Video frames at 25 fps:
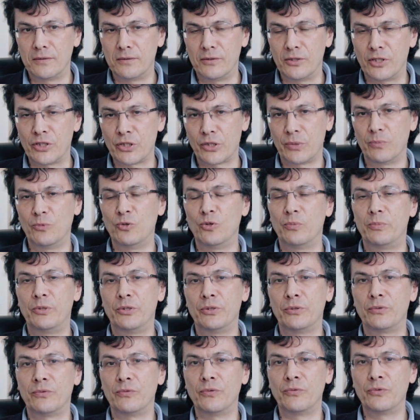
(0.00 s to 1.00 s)
нашему
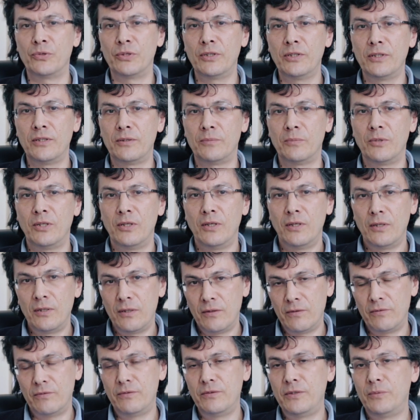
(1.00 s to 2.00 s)
обществу в целом,
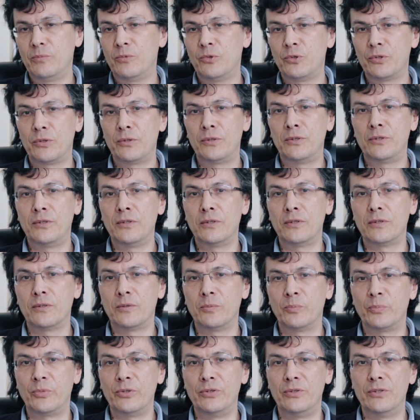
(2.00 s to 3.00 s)
вы можете
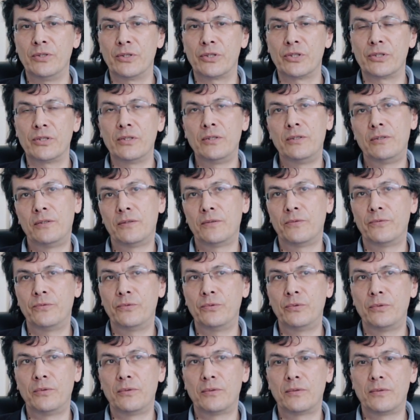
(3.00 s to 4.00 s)
поддержать
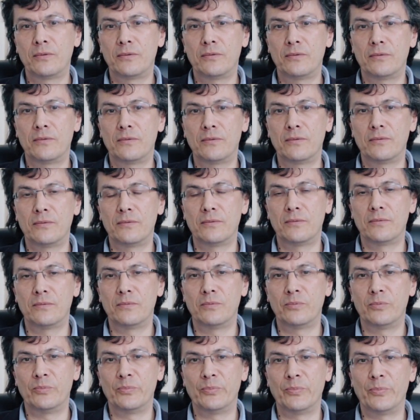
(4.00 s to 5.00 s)
фонд, э,
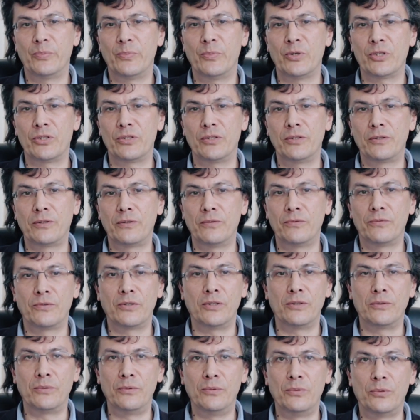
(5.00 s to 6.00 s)
пожертвовав
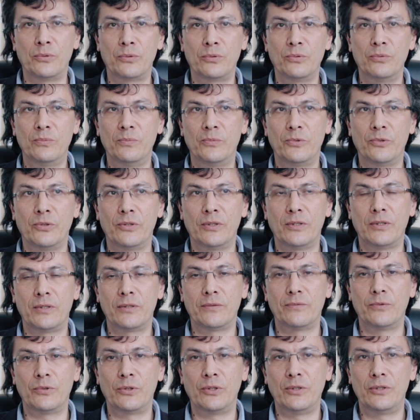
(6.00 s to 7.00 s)
какую-то сумму на
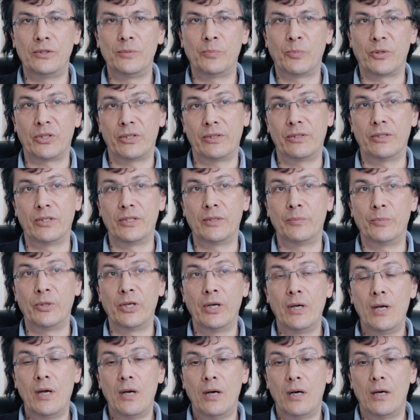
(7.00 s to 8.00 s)
вот эти программы.
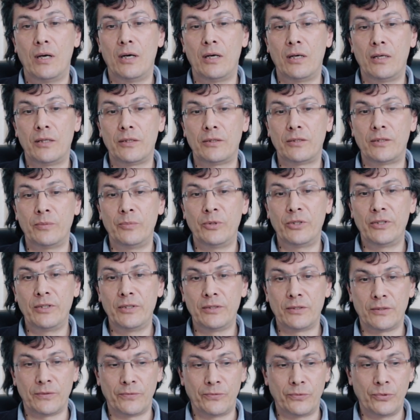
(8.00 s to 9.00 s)
А
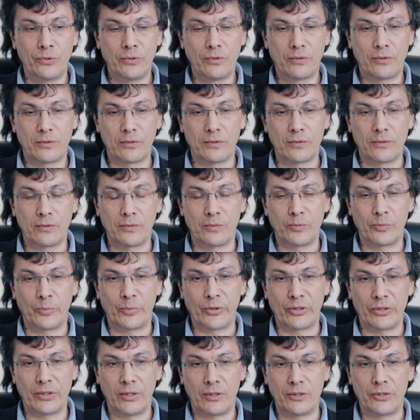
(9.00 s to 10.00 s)
собирается фонд э,
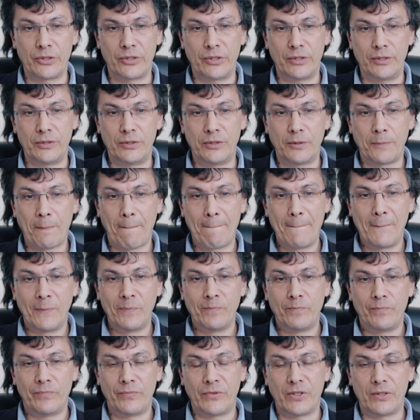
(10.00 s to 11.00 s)
продолжать
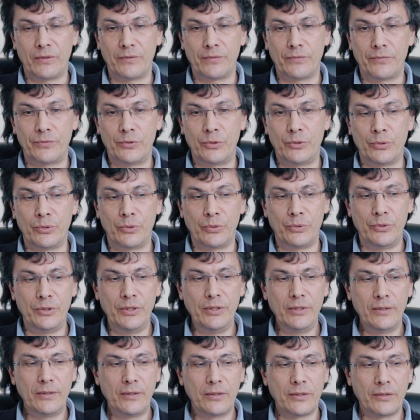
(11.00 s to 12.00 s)
Э, эту
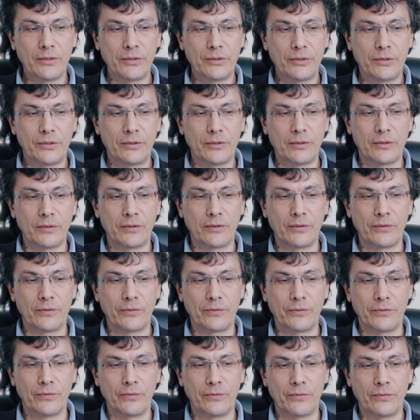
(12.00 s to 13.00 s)
деятельность, э,
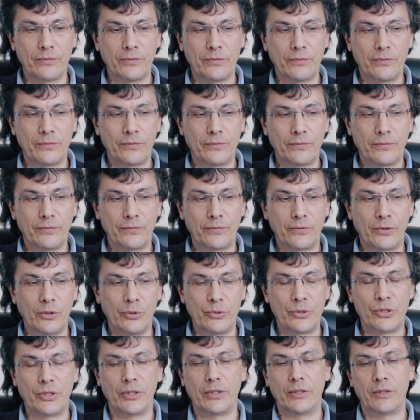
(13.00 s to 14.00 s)

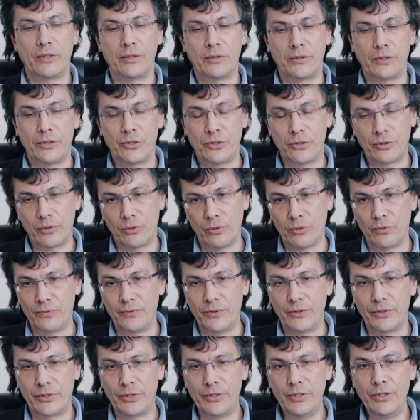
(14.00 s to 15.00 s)
включая значит,
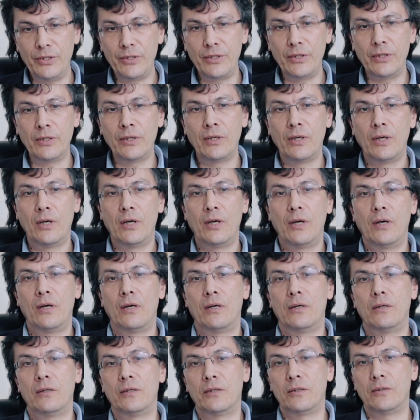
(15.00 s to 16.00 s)
новые книги,
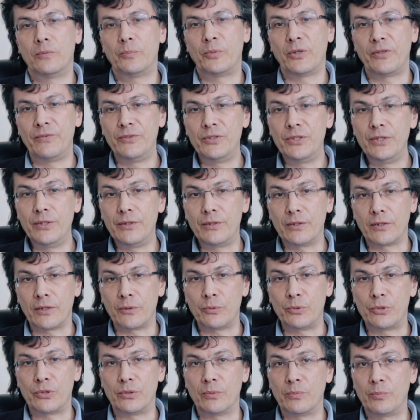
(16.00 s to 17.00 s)
э, проведение
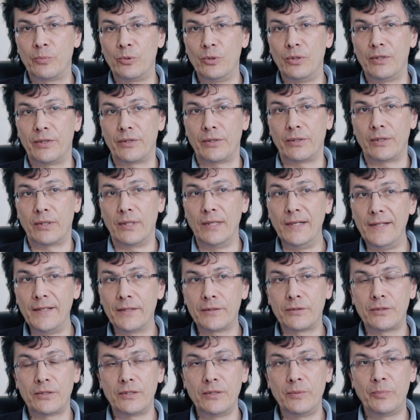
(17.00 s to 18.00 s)
научно-популярных
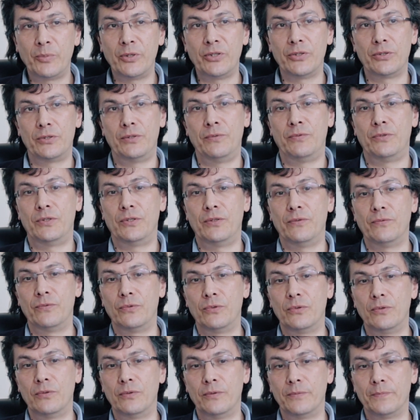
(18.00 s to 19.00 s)
лекций, прежде
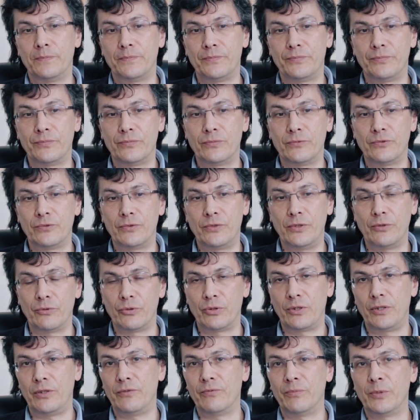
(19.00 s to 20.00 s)
всего
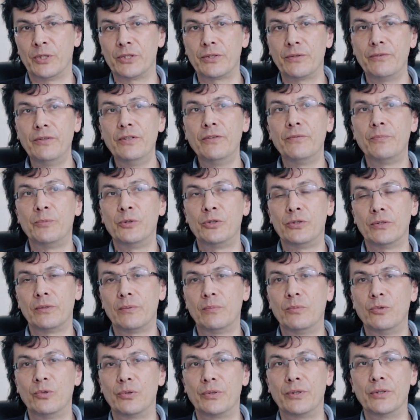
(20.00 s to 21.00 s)
вот не в Москве, а в
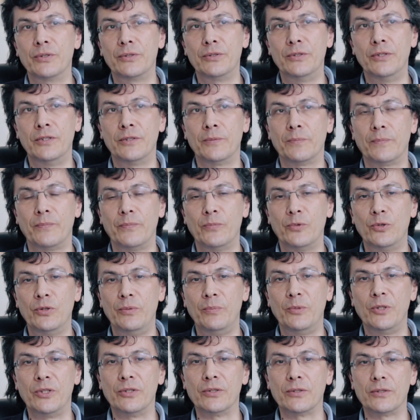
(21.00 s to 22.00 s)
Петербурге, где
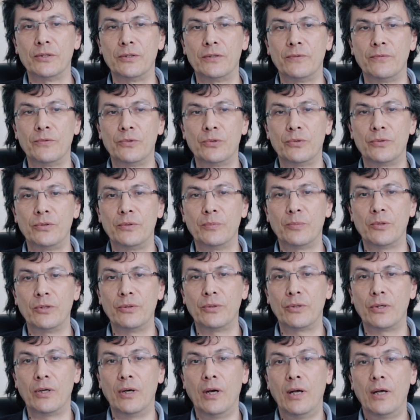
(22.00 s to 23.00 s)
более-менее с этим все
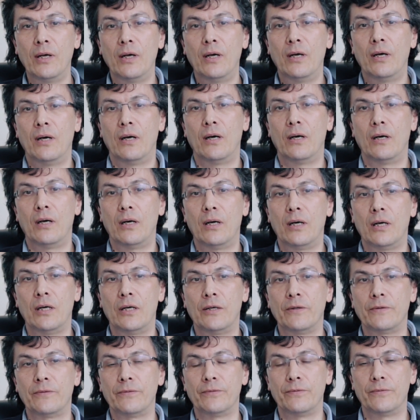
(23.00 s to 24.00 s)
неплохо,
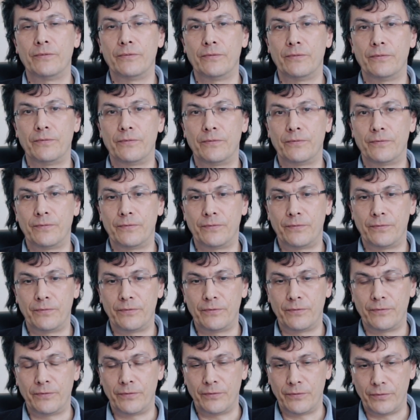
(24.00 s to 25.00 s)
а
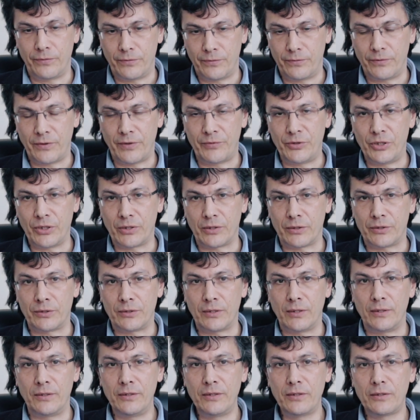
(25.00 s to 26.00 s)
во всех
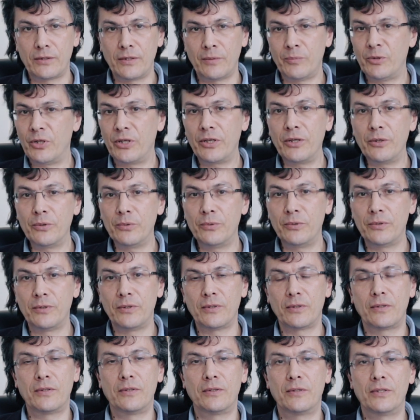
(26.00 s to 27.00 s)
остальных там
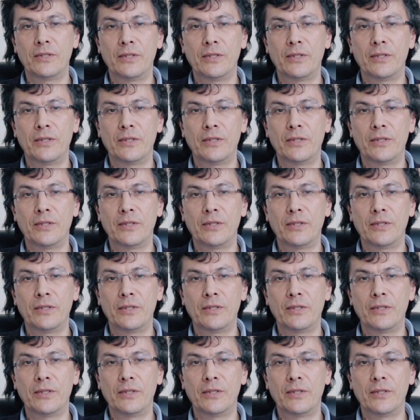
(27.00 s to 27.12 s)
регионах и